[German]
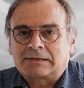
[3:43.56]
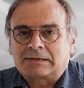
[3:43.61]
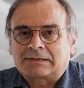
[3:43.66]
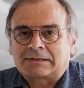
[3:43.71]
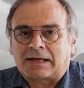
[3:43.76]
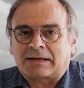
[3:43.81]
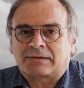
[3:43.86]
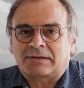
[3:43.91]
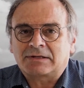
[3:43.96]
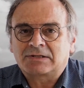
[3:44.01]

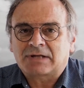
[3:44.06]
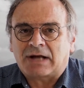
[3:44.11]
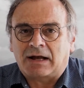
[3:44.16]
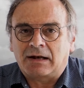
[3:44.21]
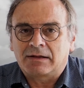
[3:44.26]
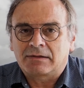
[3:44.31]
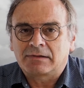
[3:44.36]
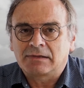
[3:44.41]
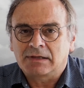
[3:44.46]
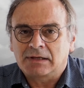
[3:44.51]
das ist
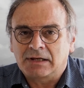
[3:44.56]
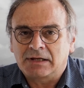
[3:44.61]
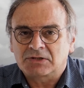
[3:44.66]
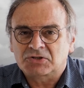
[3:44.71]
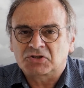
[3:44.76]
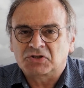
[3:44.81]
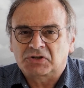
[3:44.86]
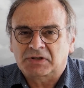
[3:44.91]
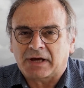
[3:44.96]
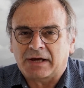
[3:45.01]
alles in den
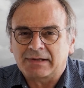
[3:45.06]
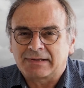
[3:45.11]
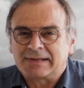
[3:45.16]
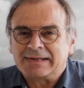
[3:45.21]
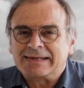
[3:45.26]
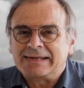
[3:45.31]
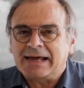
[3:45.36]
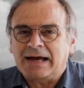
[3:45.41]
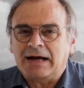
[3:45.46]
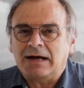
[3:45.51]
letzten
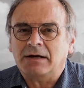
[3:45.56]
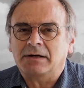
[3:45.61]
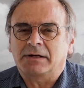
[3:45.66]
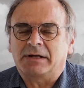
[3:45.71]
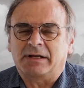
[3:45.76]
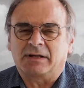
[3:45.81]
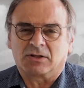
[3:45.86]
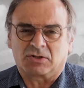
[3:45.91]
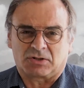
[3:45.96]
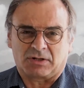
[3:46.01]
30 Jahren
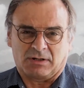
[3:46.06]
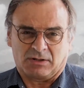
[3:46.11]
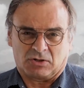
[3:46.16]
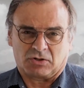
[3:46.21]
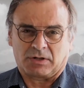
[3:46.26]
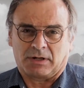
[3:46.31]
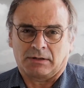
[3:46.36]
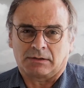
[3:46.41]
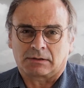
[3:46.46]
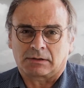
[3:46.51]
erst
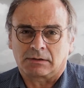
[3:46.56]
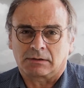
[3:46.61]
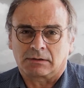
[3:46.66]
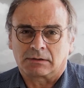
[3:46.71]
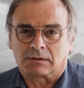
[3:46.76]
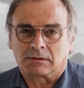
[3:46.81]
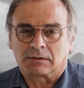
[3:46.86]
entstanden.